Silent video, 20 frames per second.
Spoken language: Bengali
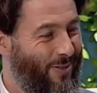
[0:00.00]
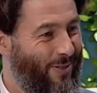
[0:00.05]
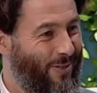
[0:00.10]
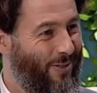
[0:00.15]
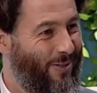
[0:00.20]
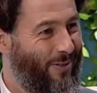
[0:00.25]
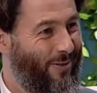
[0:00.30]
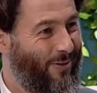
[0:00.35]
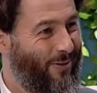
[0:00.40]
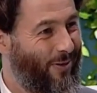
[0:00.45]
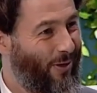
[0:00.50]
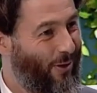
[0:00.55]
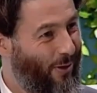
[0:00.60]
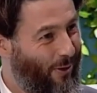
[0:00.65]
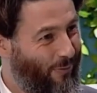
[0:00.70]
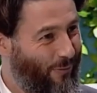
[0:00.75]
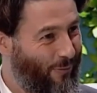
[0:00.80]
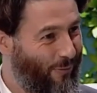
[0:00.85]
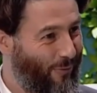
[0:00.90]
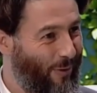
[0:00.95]
প্রথমবার
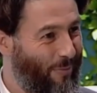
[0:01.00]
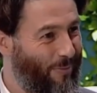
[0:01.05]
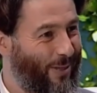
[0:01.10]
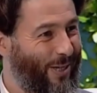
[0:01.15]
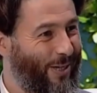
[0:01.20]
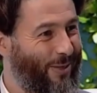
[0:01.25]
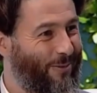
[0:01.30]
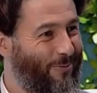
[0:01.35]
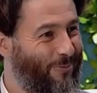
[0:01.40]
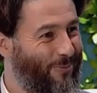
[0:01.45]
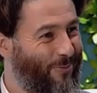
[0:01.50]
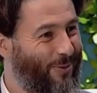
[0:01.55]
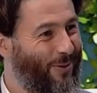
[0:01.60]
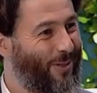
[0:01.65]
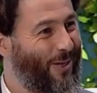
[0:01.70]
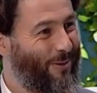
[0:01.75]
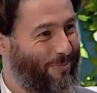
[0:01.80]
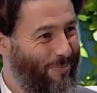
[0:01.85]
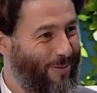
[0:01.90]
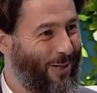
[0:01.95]
মুসলিম না হয়ে
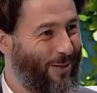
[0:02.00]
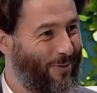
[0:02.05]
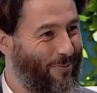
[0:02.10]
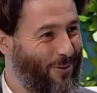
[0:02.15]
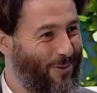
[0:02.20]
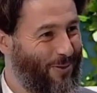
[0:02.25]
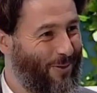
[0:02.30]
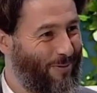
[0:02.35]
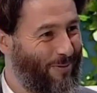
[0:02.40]
অর্ধেক রোজা